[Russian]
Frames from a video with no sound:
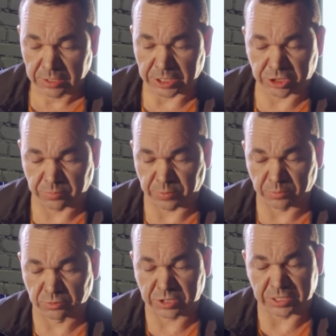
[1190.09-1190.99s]
начнет
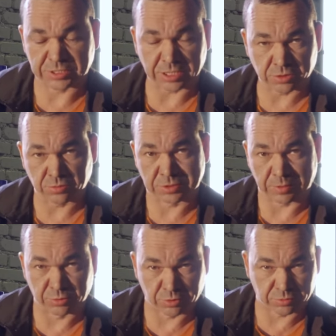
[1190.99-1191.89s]
пропускать сажу,
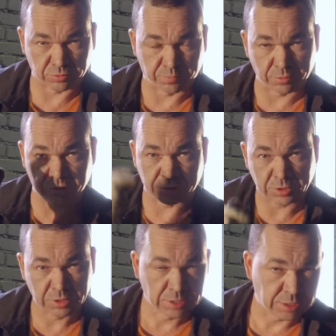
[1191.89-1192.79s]
забьет всю
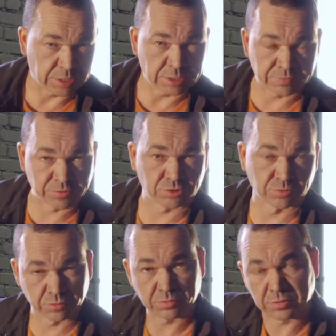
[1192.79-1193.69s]
полость и
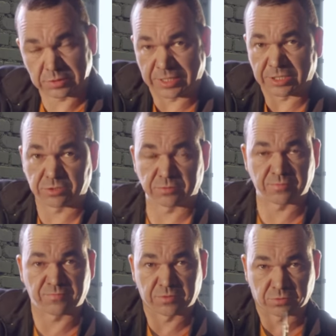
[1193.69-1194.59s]
свечу, скорее
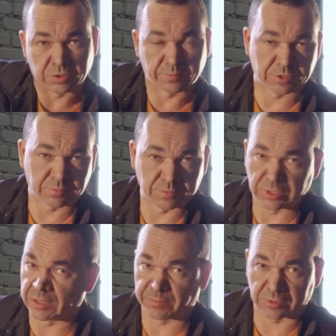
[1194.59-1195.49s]
всего, выкрутить потом
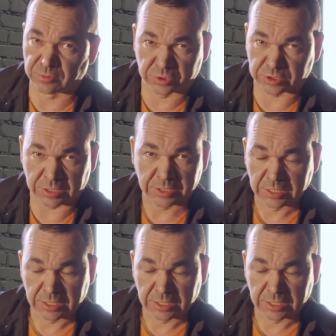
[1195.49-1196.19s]
не получится.